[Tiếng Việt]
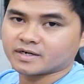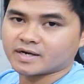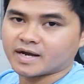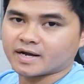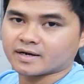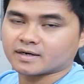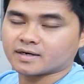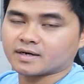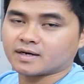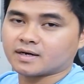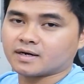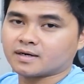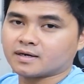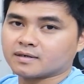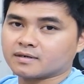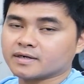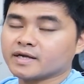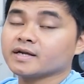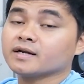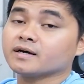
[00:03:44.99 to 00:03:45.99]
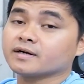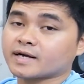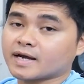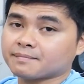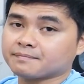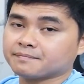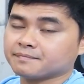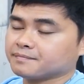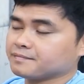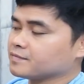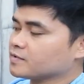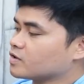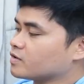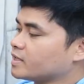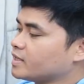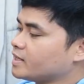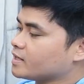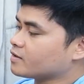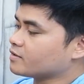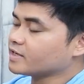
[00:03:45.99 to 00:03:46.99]
card DR5, còn
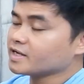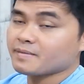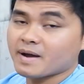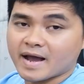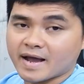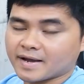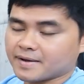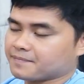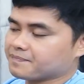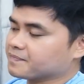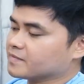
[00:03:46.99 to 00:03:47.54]
đây là con D3,